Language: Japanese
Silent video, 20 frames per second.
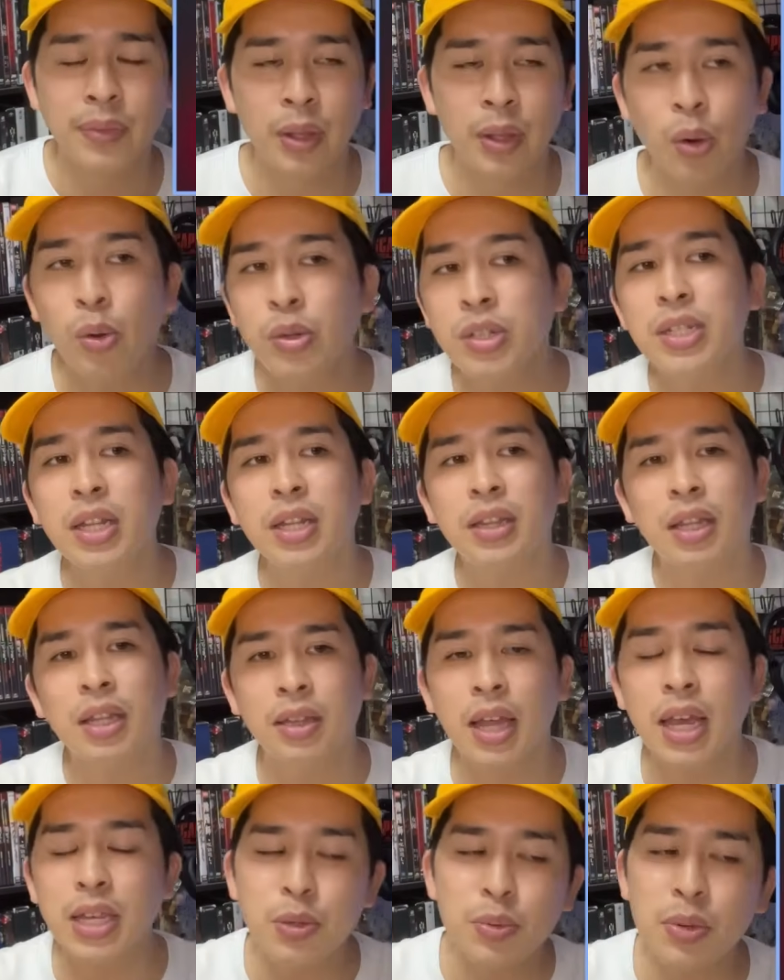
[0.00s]
で、落ちてって
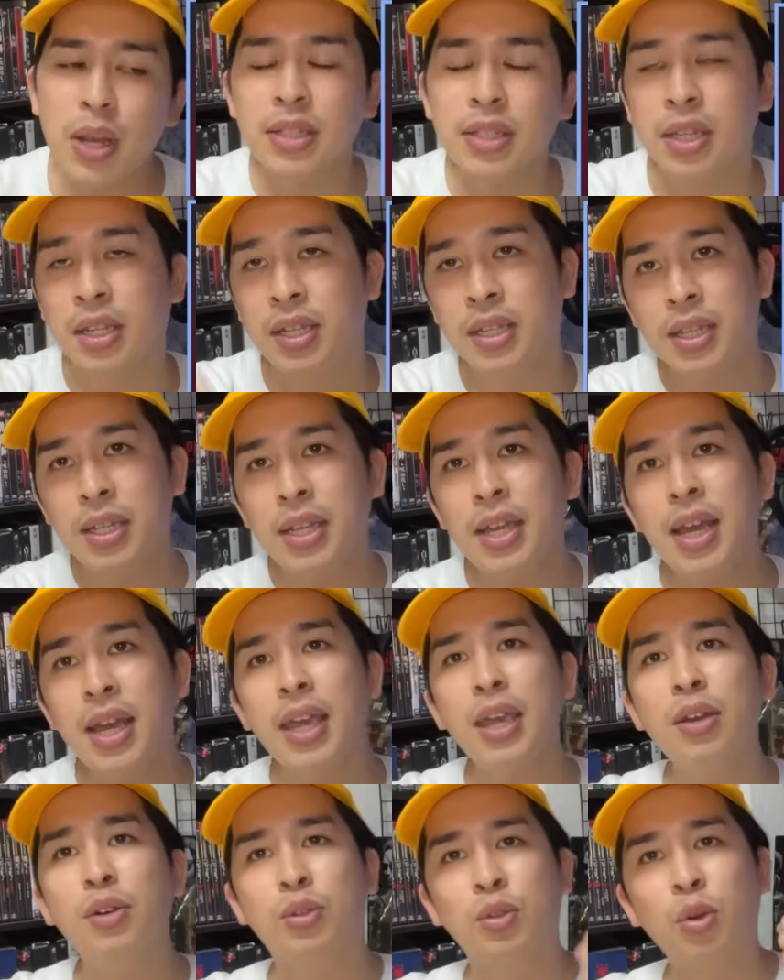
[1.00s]
大丈夫かって引き
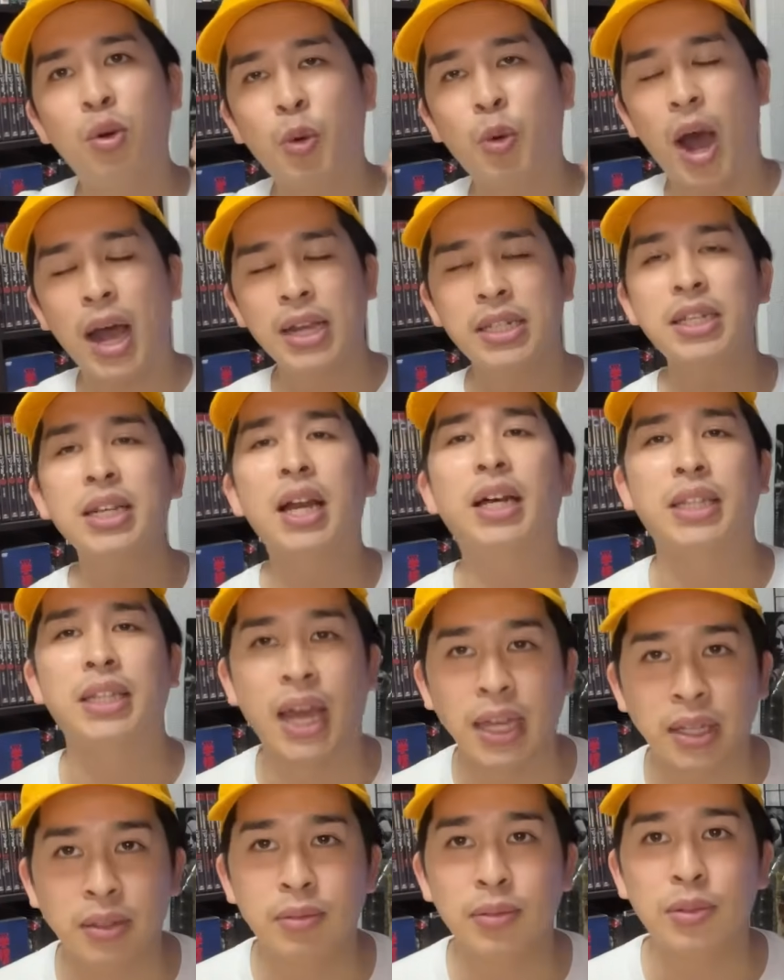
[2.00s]
上げるともう足が
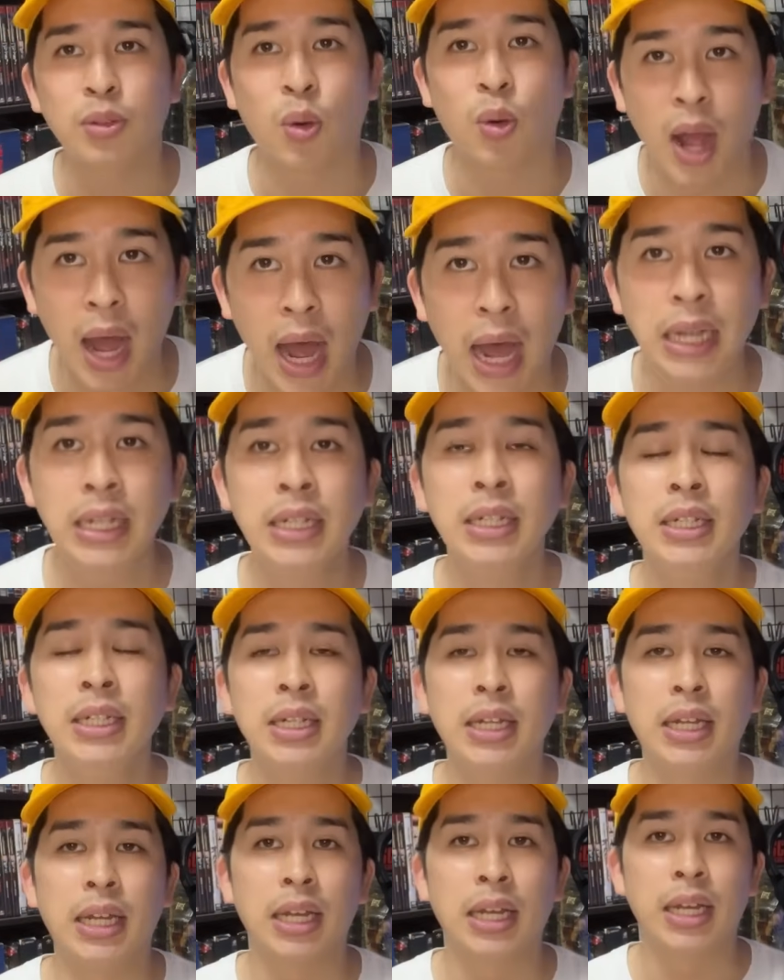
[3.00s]
ないとか、
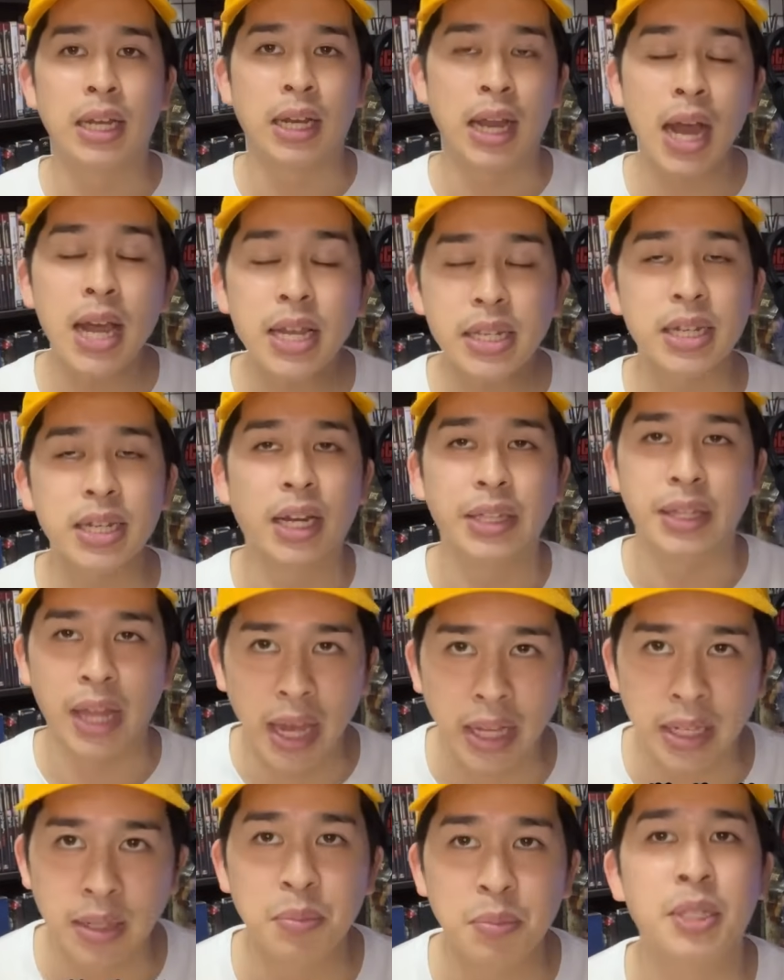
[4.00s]
えー、下半身が
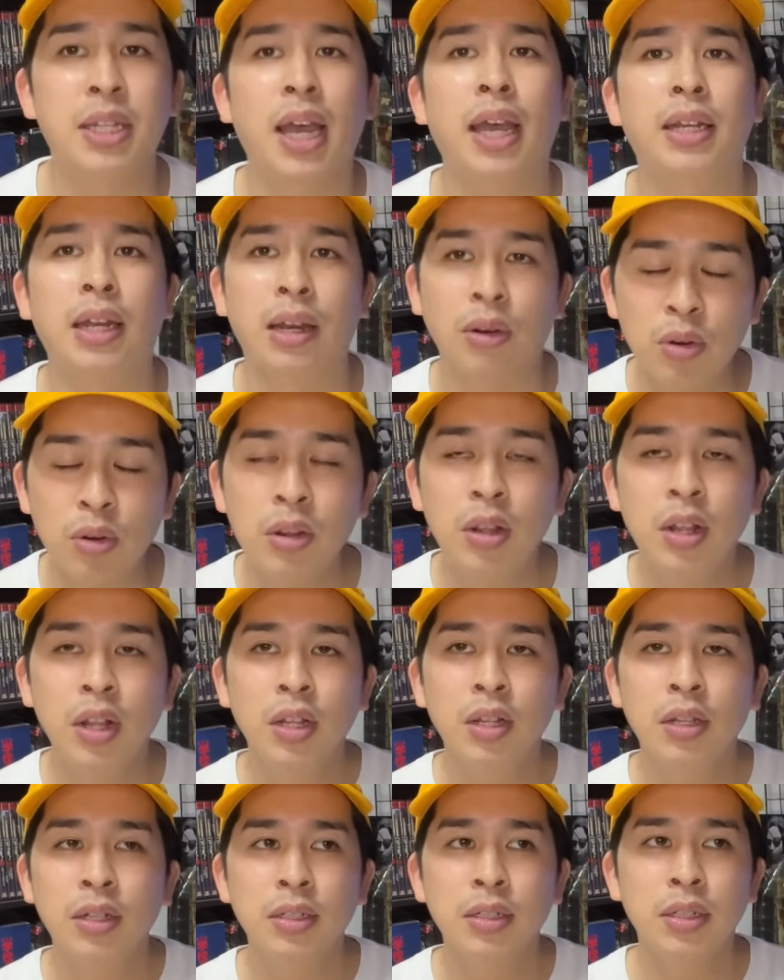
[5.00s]
ないみたいなの
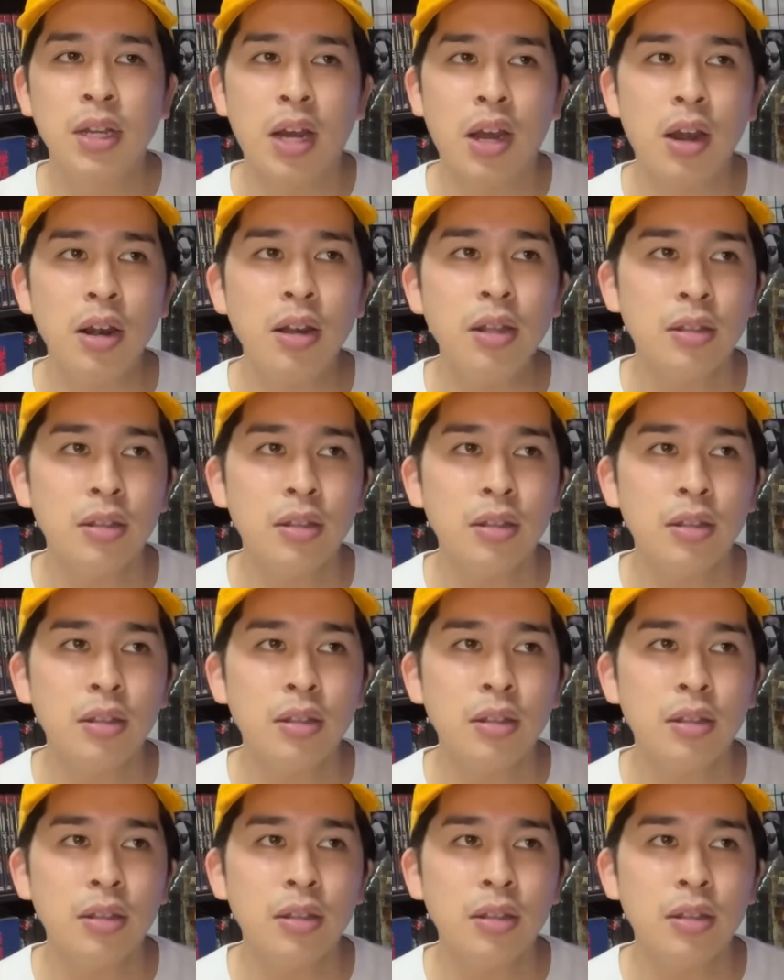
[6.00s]
いや、あれ、